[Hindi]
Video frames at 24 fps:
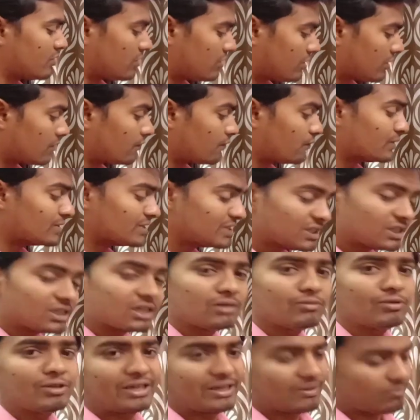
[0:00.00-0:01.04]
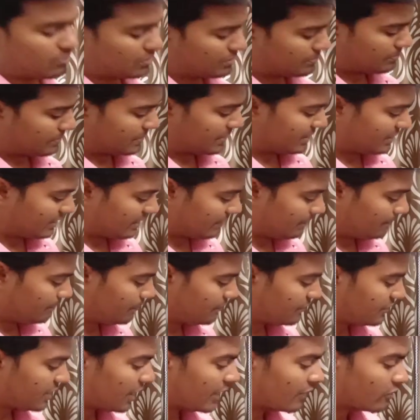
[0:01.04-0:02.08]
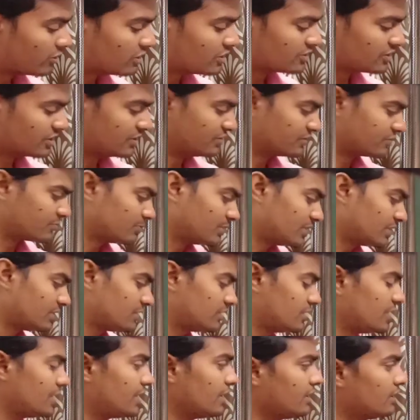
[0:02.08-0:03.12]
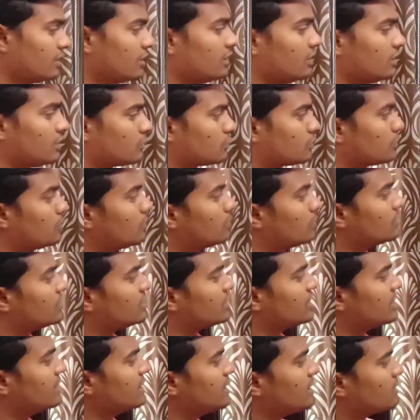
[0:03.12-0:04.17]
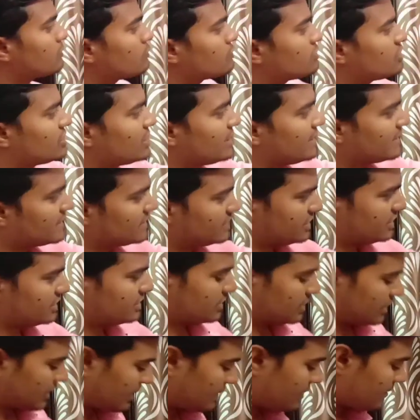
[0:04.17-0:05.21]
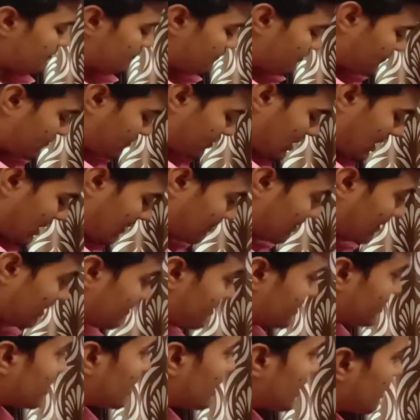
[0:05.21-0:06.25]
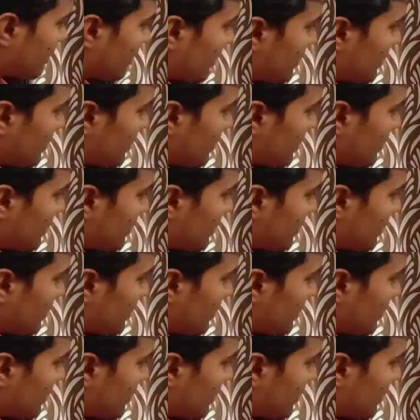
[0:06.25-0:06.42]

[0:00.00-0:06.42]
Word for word: और फिजिकल भी डेवलपमेंट है एडोलिसेंस में ठीक है तो ये कुछ एजेस हैं यहाँ पर हमें ध्यान